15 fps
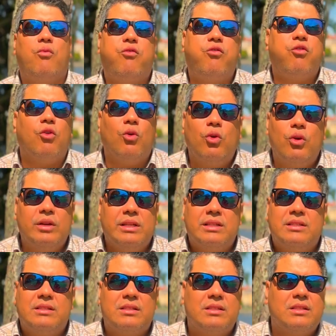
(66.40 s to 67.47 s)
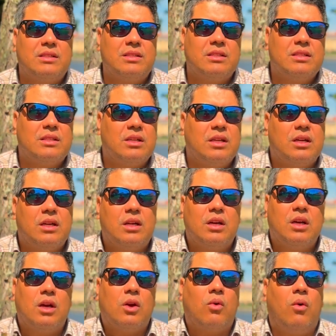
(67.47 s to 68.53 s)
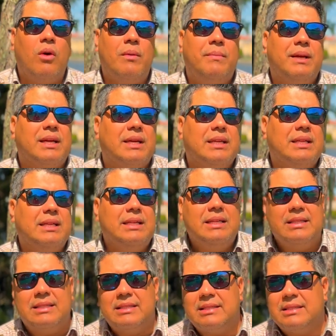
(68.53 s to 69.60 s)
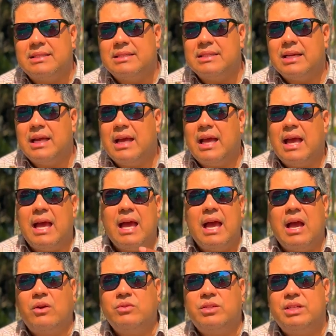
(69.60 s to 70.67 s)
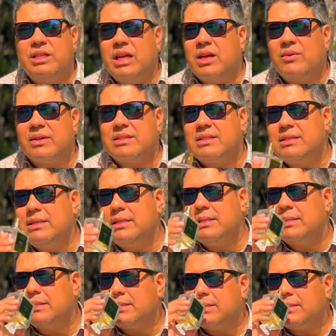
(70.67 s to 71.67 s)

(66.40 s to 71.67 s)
flores, com ambergris. É um cheiro assim.